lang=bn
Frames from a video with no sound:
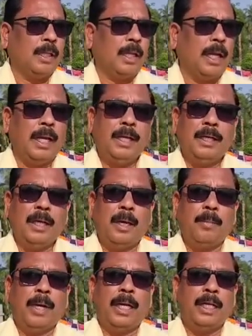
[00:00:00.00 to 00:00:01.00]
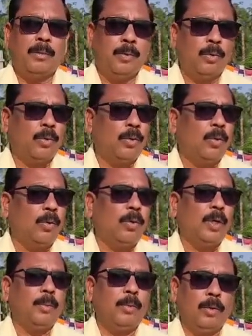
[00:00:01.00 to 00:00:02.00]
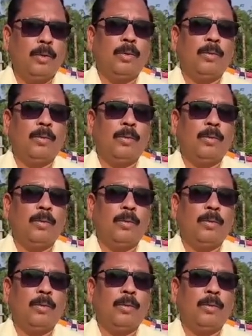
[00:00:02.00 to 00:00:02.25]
তা এইটা মালিকপক্ষ এবং